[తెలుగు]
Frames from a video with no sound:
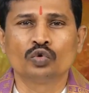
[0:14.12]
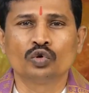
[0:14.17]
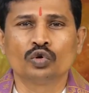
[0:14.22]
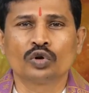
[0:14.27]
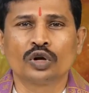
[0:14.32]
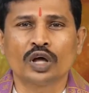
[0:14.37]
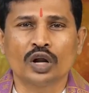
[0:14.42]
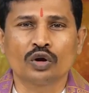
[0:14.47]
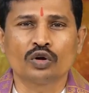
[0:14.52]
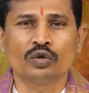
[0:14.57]
మూడు
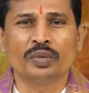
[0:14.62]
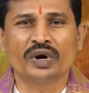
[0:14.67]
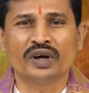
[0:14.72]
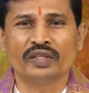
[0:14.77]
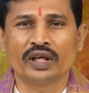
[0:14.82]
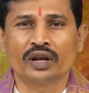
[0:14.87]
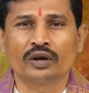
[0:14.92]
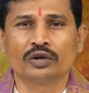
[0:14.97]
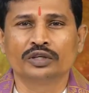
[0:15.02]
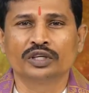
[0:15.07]
నాలుగు
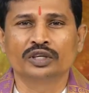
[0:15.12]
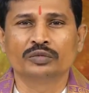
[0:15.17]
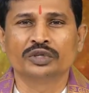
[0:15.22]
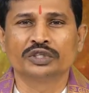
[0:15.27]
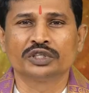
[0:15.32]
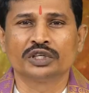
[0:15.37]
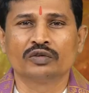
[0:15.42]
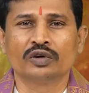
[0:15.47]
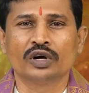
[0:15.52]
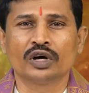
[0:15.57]
పాదాల్లో
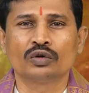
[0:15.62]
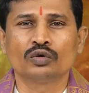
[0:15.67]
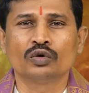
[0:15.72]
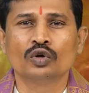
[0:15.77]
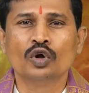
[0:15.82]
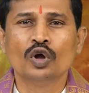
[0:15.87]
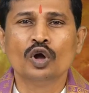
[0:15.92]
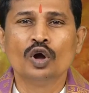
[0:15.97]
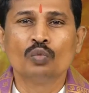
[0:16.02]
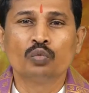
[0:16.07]
జన్మించిన వారు
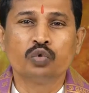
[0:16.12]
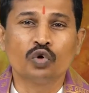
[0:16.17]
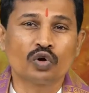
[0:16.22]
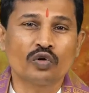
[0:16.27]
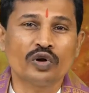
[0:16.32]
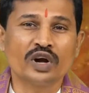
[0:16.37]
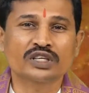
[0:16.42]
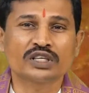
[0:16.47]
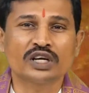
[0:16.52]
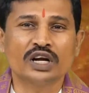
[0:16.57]

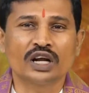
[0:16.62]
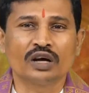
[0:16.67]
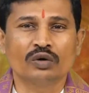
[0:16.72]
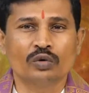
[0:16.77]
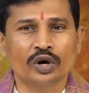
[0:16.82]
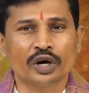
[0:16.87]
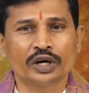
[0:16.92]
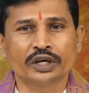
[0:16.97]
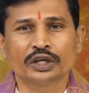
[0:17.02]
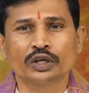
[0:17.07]
పూర్వాషాఢ
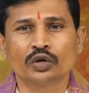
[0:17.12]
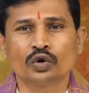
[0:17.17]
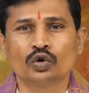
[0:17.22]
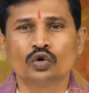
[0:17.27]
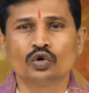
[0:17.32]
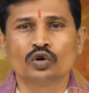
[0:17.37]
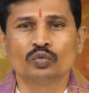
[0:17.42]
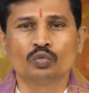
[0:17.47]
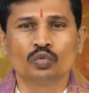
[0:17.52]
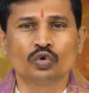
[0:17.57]
ఒకటి
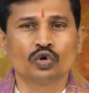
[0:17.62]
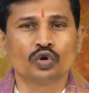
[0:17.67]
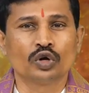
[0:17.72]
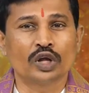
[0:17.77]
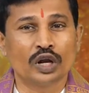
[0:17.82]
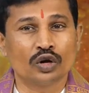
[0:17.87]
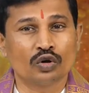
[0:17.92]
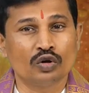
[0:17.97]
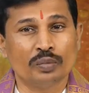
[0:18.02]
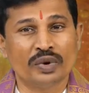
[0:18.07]
రెండు మూడు
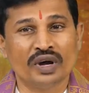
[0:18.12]
నాలుగు